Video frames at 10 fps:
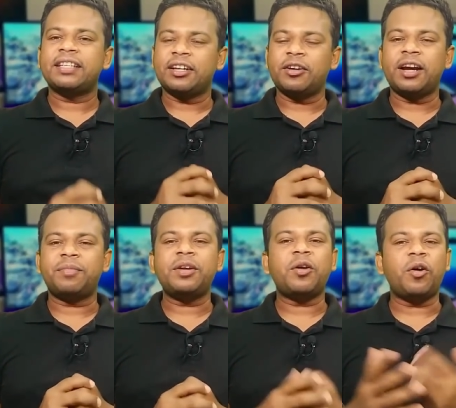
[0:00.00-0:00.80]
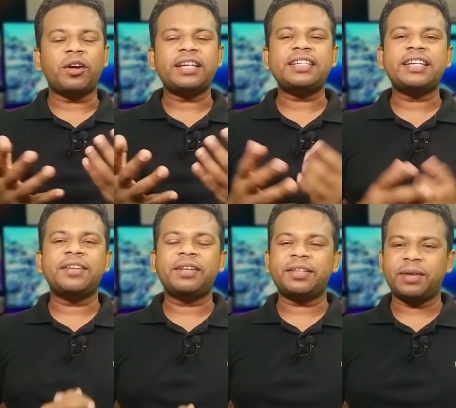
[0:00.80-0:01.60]
তাহলে আপনি অনায়াসে
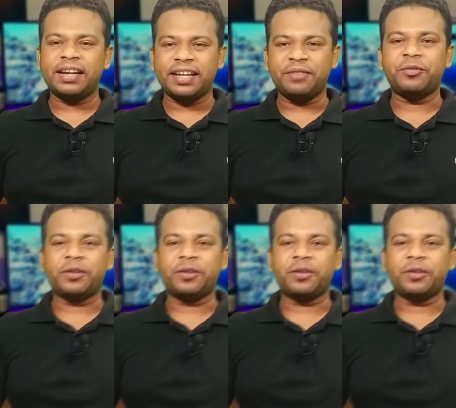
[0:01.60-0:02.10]
কিনে ফেলতে পারেন এই